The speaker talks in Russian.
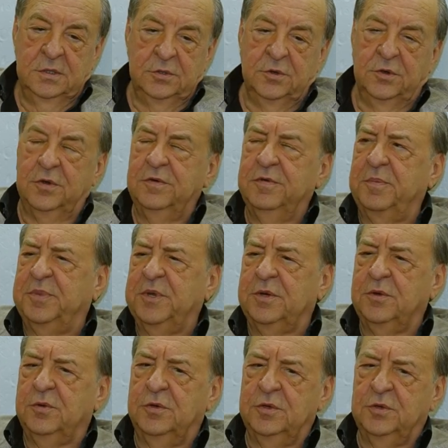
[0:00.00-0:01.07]
ну,
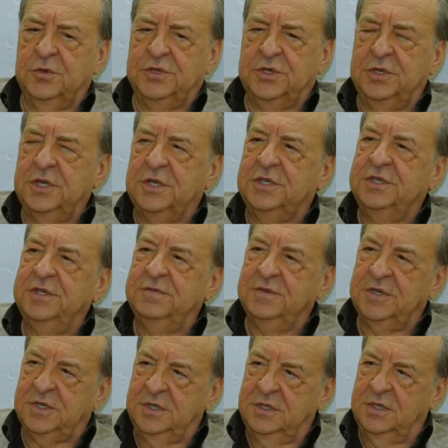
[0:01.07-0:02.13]
во-первых, он очень
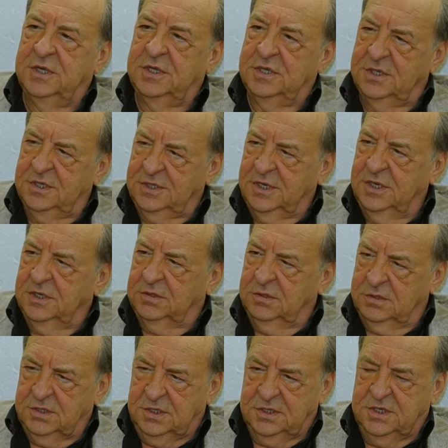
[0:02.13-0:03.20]
активно на это
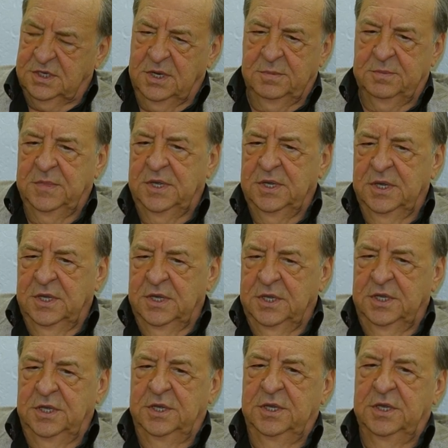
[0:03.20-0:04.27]
откликнулся сам,
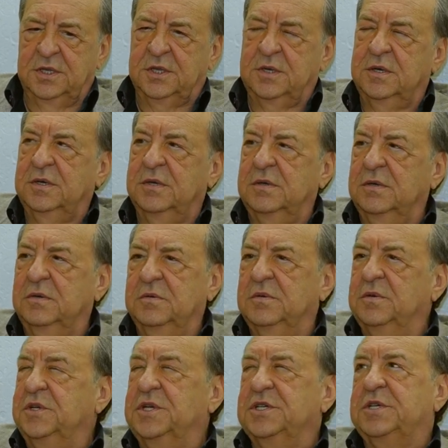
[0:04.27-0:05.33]
и это,
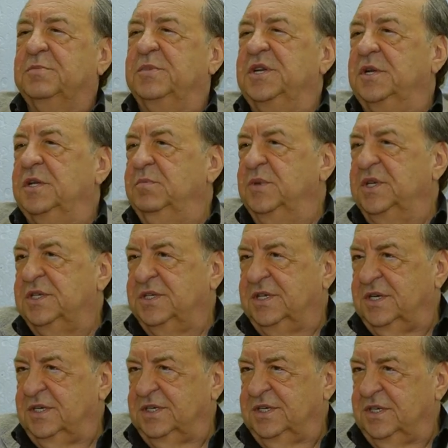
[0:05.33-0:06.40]
если бы не
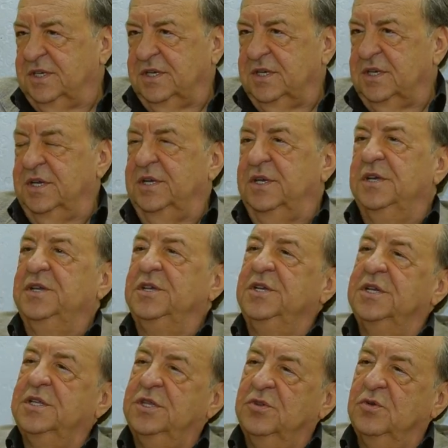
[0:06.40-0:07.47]
администрация края и
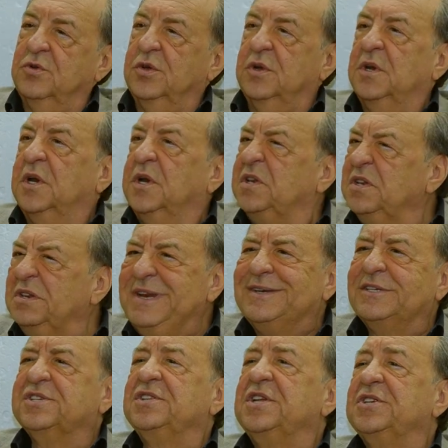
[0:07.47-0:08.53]
не то
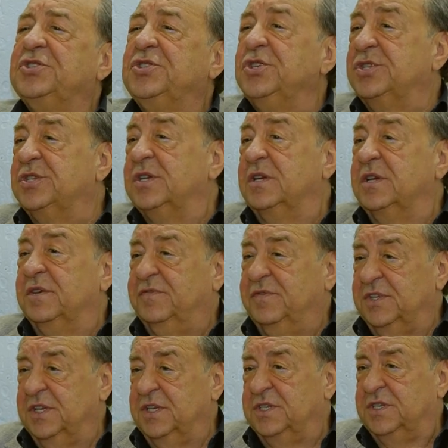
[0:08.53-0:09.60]
незначительное
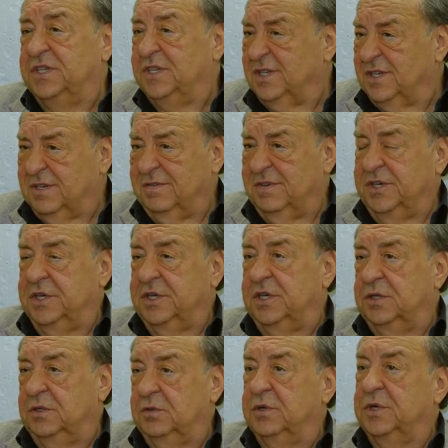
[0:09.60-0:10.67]
финансирование,
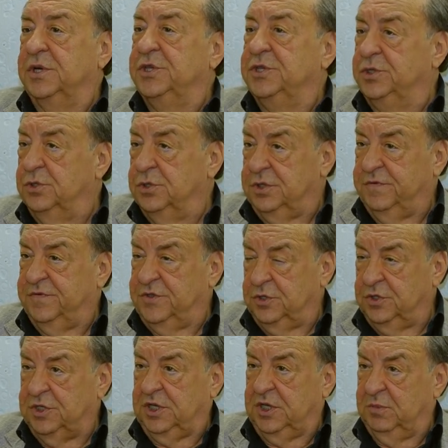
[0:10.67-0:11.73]
которое идет
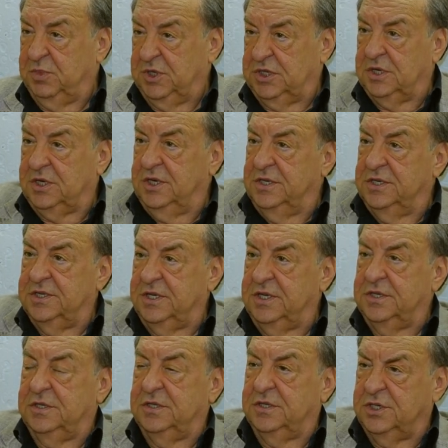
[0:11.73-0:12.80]
все-таки под
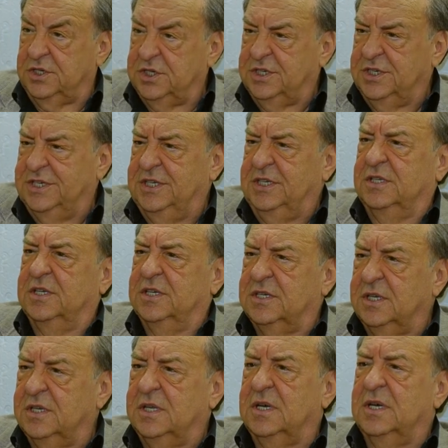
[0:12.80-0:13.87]
организацию, это же силы,
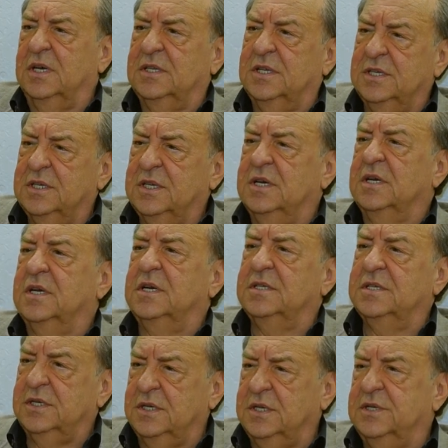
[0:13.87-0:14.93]
затраты,
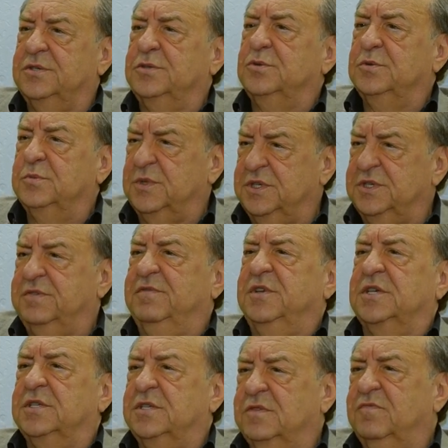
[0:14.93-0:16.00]
декорации, костюмы,
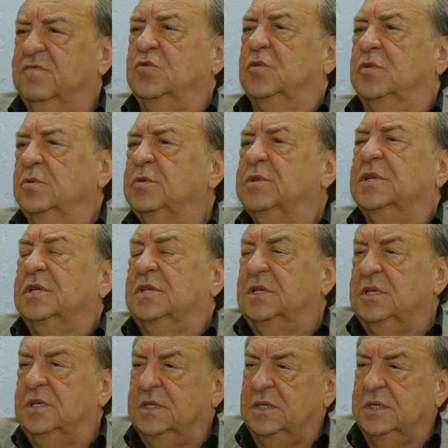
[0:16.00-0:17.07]
свет, звук, ну и так
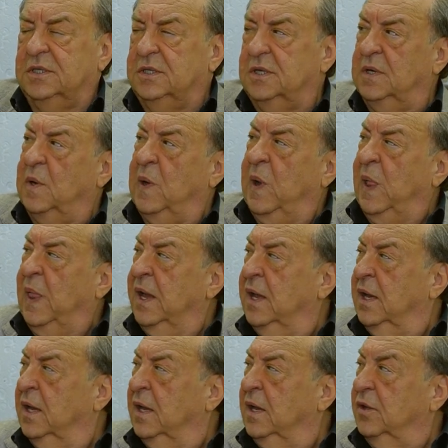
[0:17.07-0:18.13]
далее, и так далее
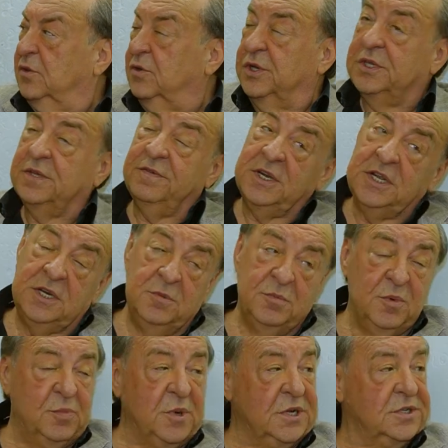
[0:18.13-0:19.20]
то это вряд ли
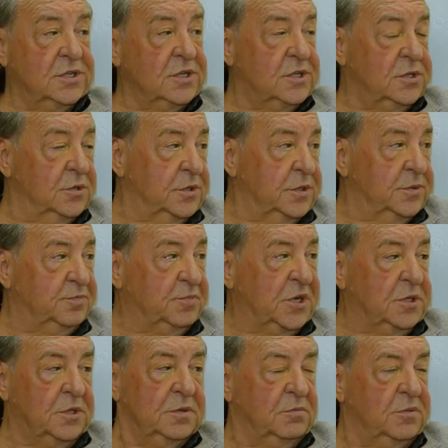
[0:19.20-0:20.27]
бы произошло.
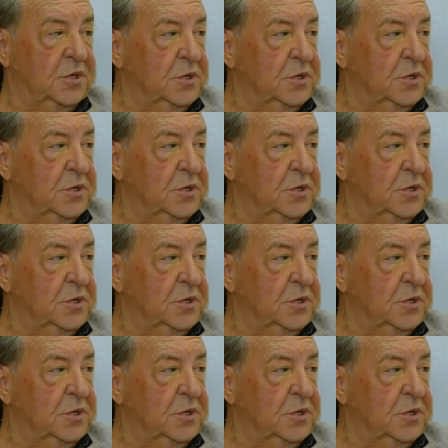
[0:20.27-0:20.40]
Поэтому